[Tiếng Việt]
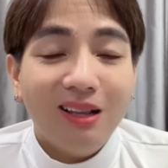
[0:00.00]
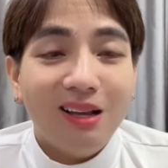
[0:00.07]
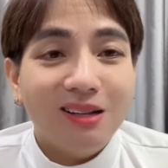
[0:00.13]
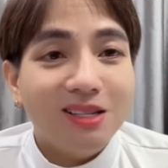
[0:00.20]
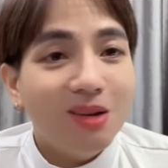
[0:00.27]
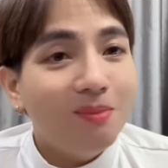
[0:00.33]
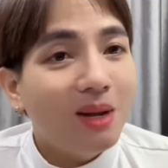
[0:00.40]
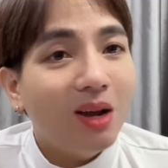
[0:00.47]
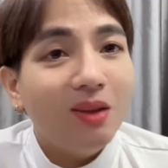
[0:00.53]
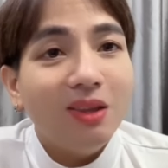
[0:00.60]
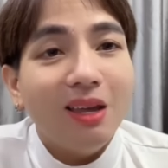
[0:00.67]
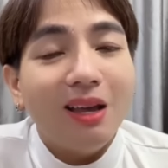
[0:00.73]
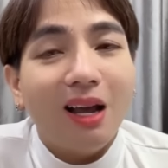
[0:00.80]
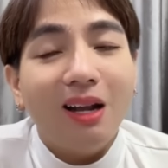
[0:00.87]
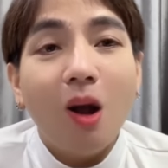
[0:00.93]
thật sự mà nói
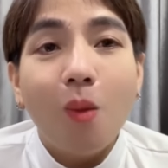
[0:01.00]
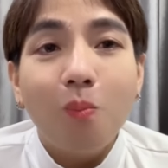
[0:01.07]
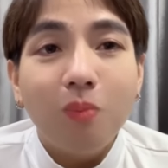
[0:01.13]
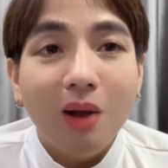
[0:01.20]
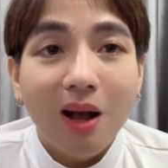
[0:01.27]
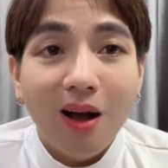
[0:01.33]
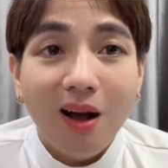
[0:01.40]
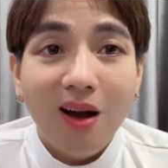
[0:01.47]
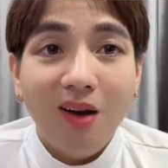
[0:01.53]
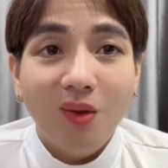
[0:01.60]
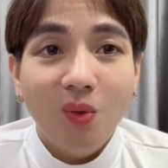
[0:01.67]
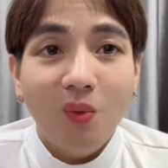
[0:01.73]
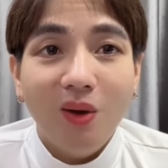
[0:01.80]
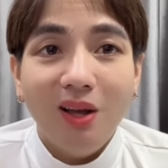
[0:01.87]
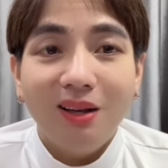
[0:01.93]
chí cảnh không ngờ
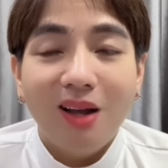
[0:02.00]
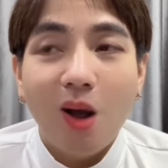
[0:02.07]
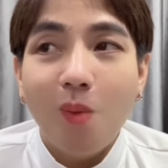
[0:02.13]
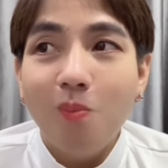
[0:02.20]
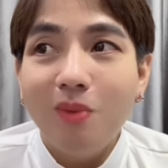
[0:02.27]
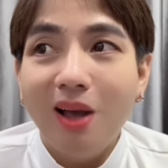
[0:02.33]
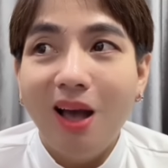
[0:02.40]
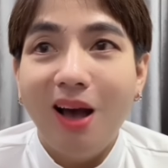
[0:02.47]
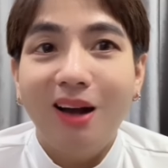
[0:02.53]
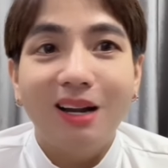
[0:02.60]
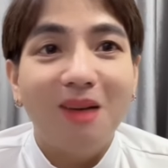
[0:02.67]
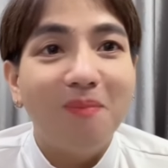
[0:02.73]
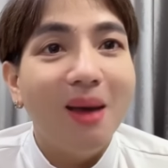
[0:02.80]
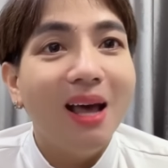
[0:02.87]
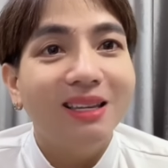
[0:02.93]
luôn á không ngờ
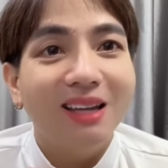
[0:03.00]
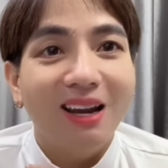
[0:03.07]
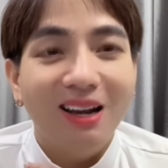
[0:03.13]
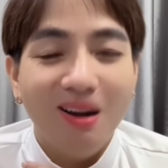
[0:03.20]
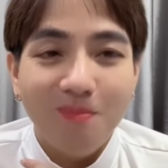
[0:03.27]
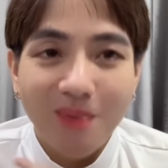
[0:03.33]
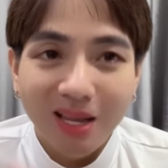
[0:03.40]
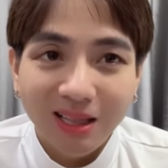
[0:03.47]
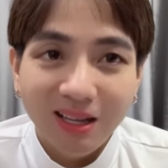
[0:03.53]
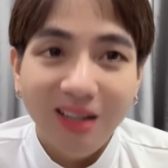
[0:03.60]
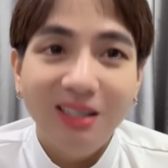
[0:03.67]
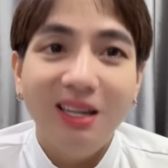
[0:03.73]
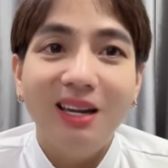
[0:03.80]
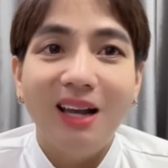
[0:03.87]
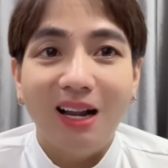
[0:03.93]
là mấy anh chị đã biết tới
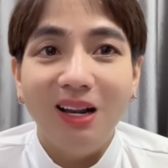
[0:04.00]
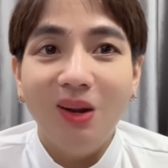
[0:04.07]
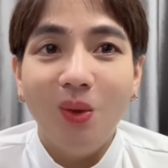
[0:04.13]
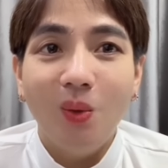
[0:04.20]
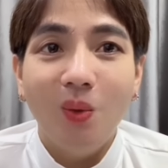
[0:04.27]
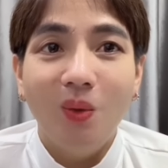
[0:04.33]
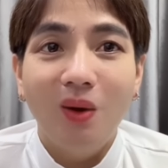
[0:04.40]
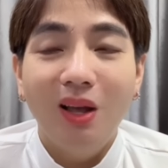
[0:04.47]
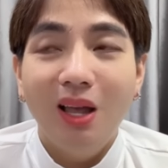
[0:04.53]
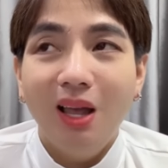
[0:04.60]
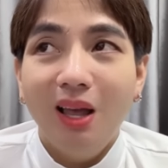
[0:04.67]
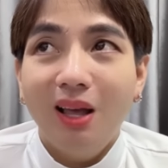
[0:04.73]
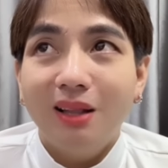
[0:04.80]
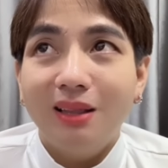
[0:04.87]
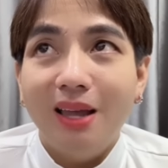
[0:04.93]
chí cảnh luôn
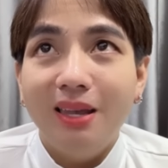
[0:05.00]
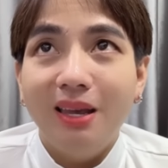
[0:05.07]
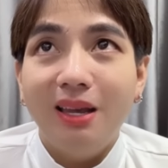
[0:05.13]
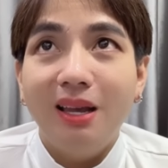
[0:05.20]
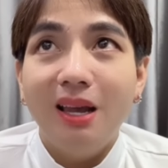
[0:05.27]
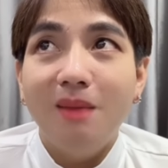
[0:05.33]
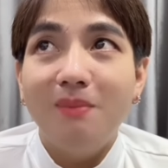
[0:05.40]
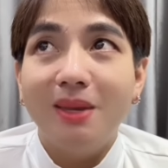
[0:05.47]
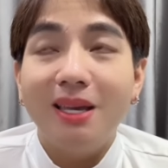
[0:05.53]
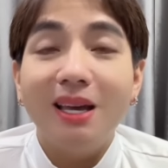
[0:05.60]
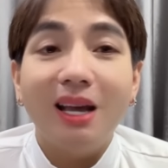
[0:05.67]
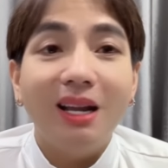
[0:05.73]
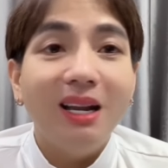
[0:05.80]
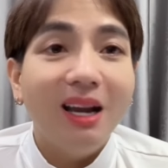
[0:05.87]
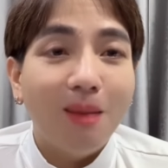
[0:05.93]
tại vì khi mà chí
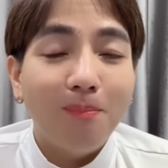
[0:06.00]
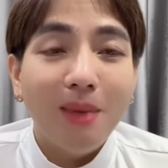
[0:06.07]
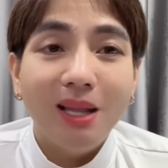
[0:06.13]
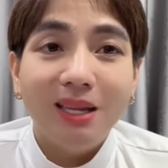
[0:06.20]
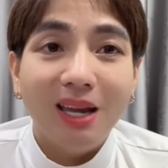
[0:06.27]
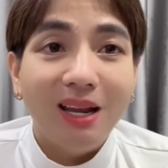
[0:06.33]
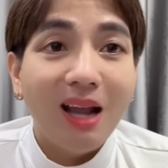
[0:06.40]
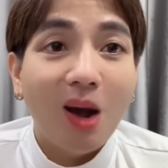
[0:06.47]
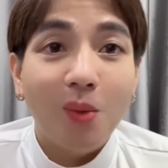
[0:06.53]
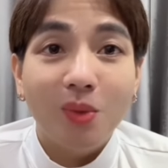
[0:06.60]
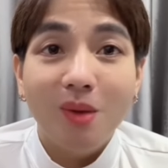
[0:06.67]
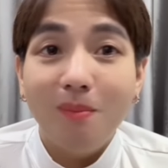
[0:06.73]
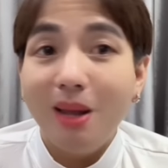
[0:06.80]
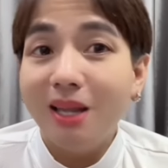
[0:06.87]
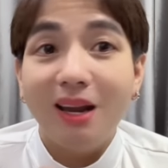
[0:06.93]
cảnh đi gặp mấy anh chị là hầu
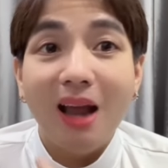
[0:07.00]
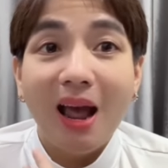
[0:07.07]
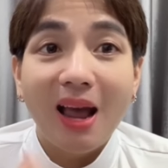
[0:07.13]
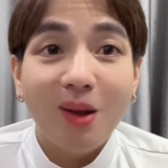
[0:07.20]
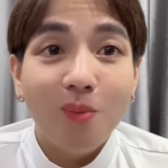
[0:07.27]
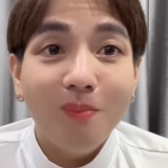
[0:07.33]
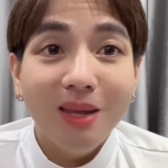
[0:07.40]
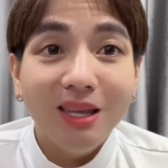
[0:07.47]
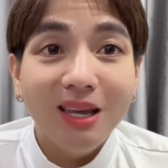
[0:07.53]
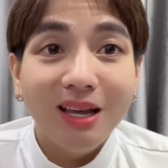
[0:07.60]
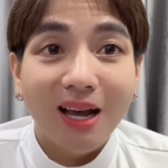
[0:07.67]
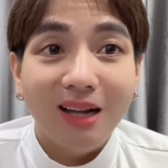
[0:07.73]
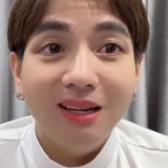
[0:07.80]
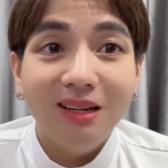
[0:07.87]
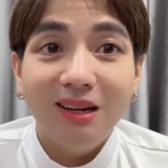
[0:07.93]
như mấy anh chị ai cũng biết chí
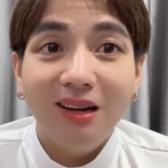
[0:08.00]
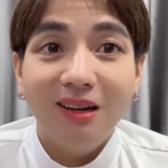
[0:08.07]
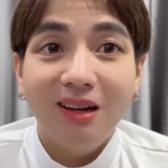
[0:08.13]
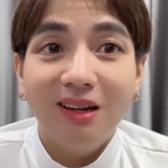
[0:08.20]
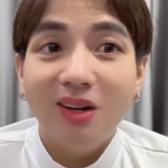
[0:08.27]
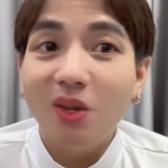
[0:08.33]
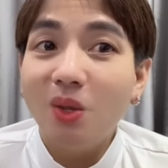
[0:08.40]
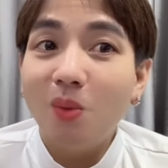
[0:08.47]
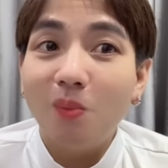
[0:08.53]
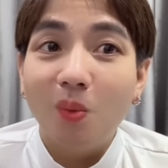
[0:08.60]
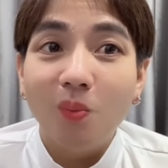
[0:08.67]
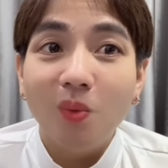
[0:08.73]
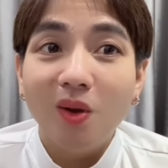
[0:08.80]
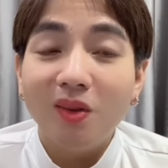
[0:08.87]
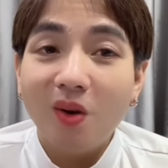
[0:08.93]
cảnh hết trơn á nói chung
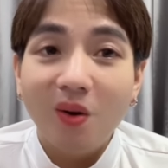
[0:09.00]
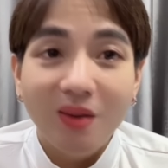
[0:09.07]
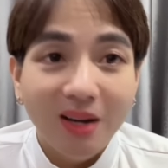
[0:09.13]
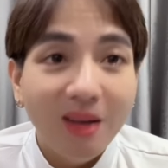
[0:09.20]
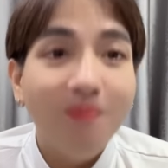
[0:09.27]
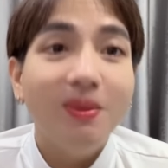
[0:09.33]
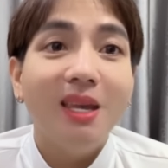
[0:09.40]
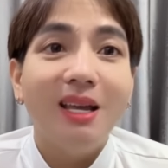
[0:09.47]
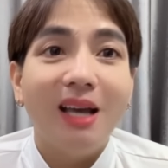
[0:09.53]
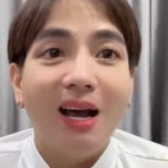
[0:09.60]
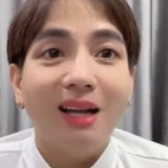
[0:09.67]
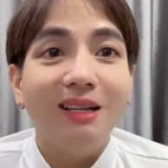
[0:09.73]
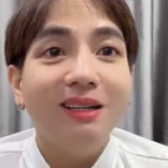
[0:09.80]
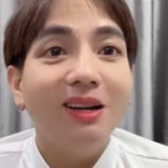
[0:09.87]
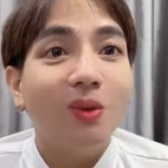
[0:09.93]
cũng có coi clip chí
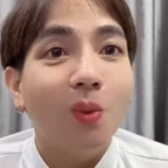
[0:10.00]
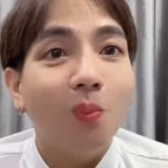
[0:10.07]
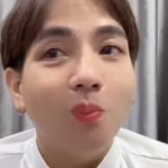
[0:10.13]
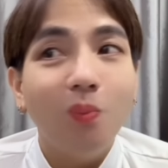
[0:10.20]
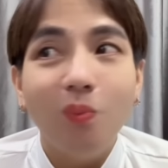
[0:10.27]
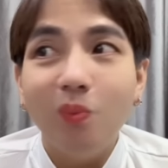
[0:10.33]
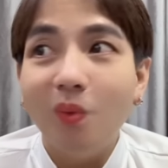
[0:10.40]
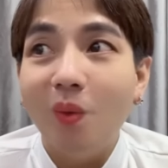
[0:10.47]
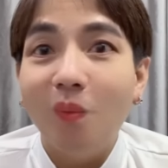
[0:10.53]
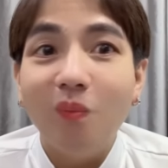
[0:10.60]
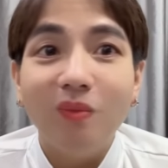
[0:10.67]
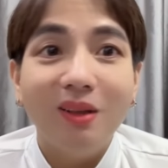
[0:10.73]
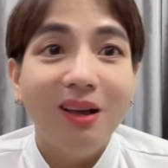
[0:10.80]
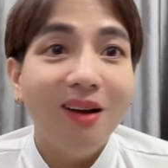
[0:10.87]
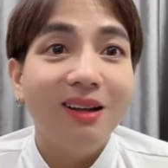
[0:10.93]
cảnh rồi cũng
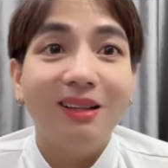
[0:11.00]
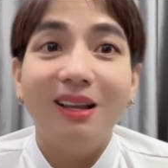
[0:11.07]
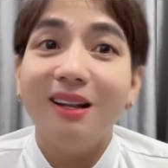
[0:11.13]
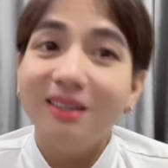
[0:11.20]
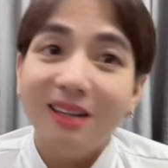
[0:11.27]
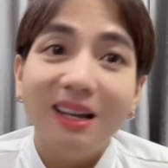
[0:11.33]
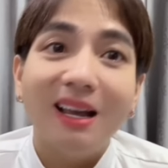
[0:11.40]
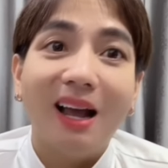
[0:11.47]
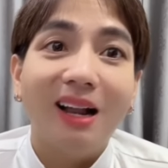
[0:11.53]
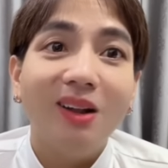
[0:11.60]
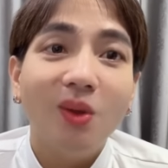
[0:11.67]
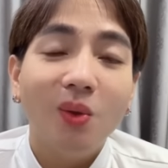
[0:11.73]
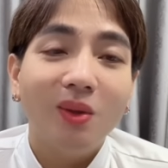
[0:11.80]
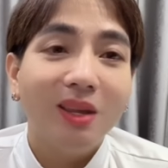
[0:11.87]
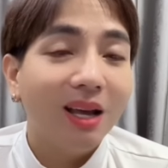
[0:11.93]
cũng rất là thích chí cảnh
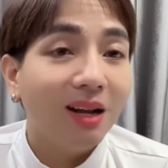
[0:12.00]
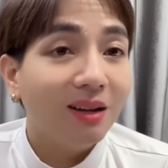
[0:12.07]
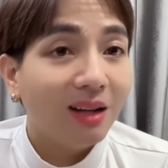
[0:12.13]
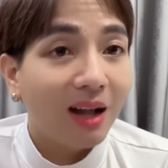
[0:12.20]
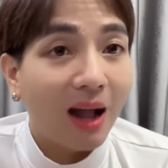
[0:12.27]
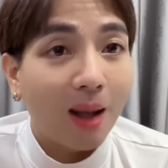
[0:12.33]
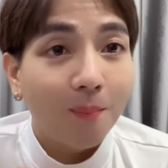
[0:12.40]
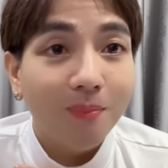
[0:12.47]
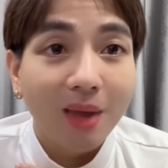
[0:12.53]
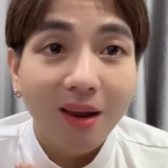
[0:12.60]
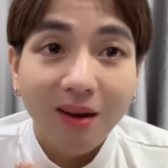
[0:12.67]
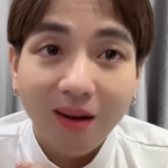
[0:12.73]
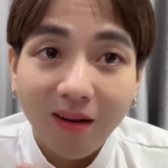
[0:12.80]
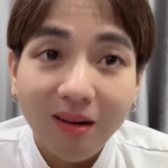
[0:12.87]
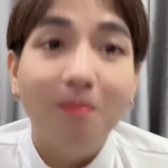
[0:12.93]
luôn chí cảnh cảm thấy
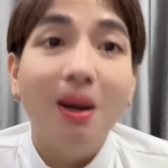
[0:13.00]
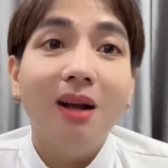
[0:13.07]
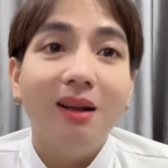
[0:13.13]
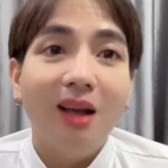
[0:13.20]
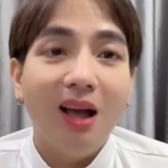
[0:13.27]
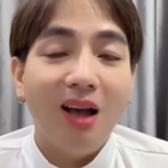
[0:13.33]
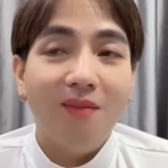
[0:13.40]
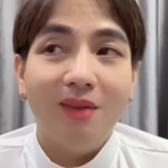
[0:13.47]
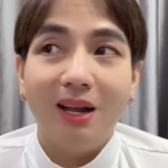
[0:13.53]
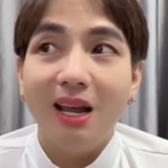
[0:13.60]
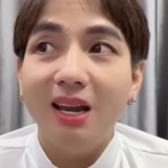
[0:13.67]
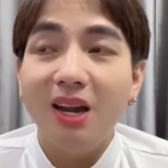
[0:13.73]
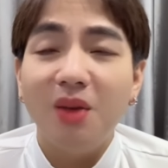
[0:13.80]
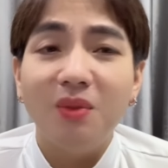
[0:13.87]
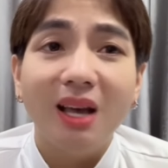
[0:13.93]
rất là bất ngờ và
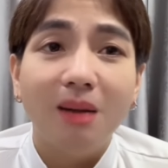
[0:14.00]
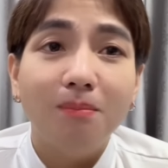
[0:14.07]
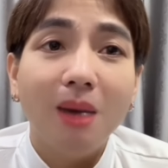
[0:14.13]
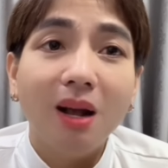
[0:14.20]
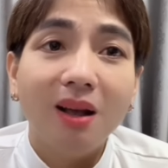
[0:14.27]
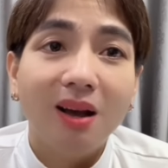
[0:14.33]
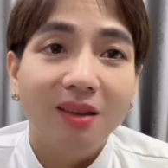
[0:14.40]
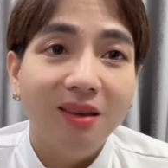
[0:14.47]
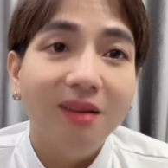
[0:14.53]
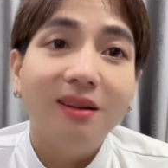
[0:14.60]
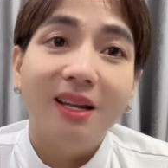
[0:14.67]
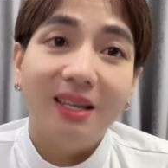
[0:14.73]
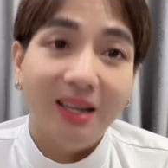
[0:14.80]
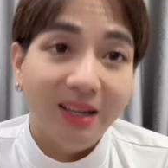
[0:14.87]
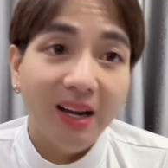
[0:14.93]
cái điều chí cảnh bất ngờ nhất
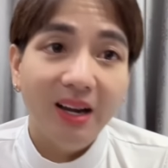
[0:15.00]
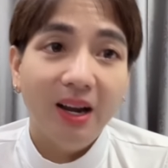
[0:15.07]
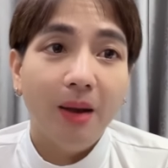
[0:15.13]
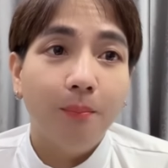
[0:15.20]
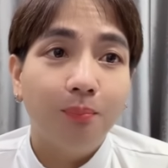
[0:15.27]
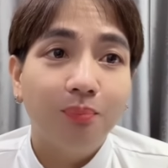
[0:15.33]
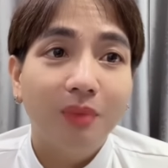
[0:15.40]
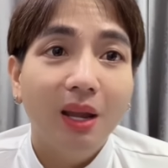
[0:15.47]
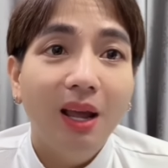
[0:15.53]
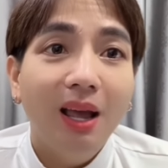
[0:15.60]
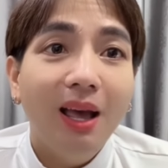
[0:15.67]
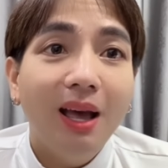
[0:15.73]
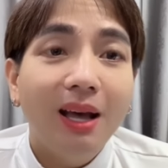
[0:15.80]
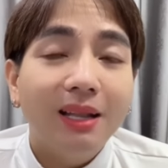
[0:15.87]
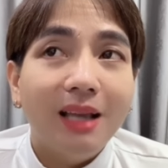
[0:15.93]
là chị ni á
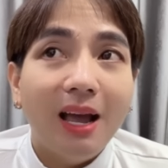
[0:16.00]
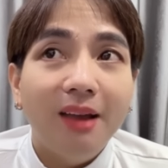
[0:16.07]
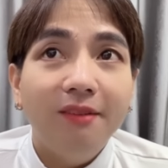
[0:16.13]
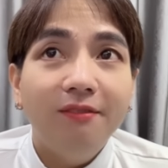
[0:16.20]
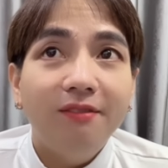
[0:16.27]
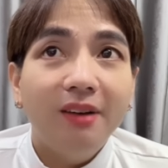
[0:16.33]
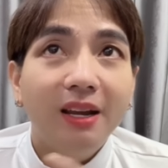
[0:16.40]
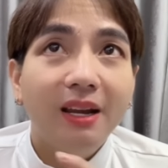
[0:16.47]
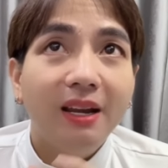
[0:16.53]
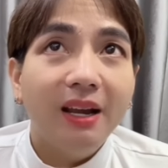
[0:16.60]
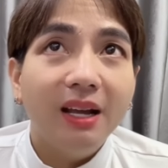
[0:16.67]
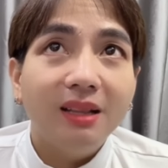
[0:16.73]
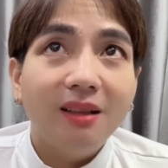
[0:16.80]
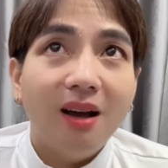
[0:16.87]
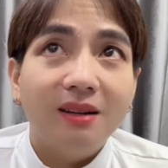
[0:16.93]
tại vì
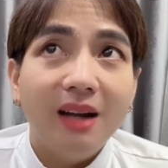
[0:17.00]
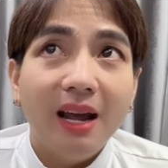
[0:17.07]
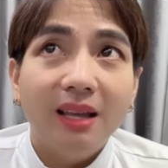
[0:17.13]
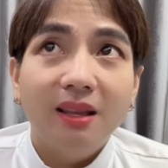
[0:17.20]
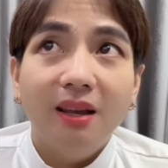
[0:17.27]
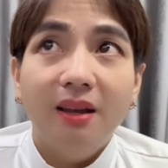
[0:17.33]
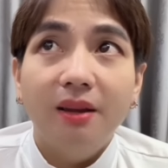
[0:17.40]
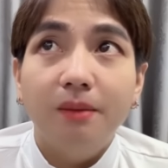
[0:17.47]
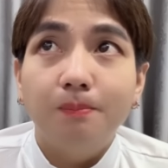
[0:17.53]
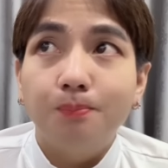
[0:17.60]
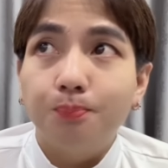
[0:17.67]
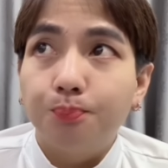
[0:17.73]
á thật ra thì